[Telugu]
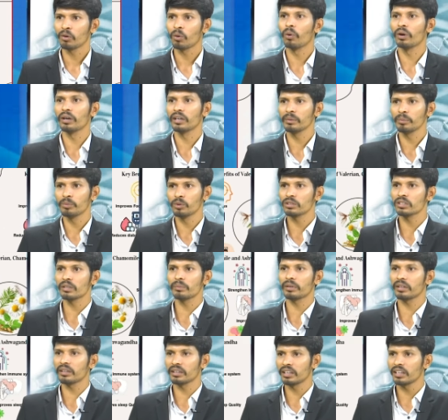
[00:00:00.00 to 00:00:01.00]
ఒకటి మోస్ట్
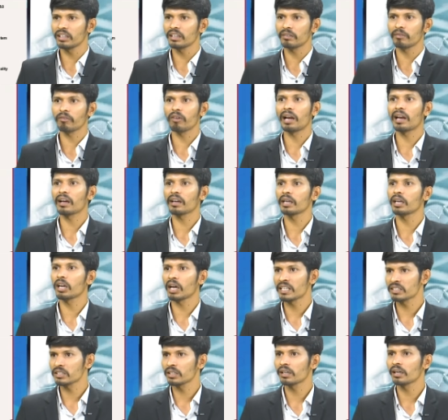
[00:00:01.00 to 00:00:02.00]
ఇంపార్టెంట్ అంటే వాళ్ళకి
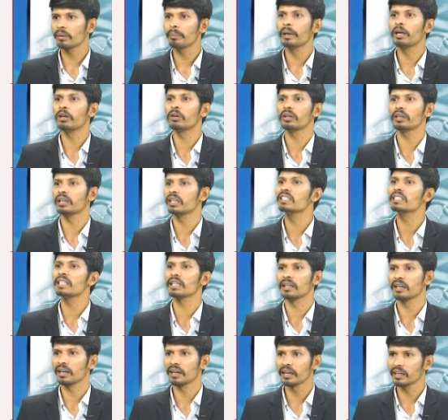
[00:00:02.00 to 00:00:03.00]
నాచురల్గా మెలటోనిన్
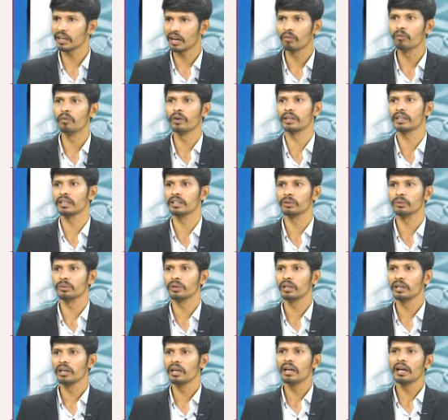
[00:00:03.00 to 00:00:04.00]
సెగ్రిగేట్ అవ్వట్లేదు
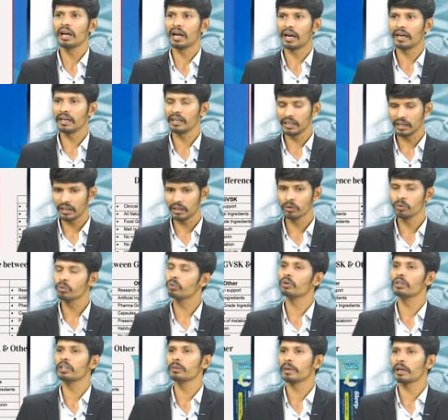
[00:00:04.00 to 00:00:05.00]
అండ్ ఇక్కడ
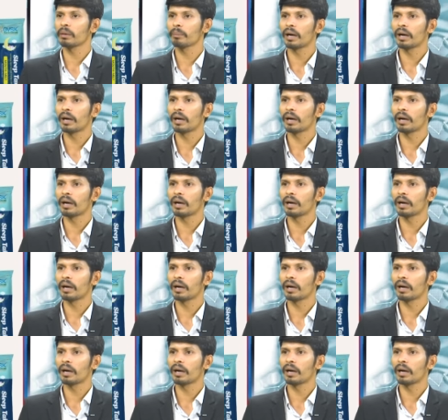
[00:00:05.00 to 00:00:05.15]
ఇంకోటి మన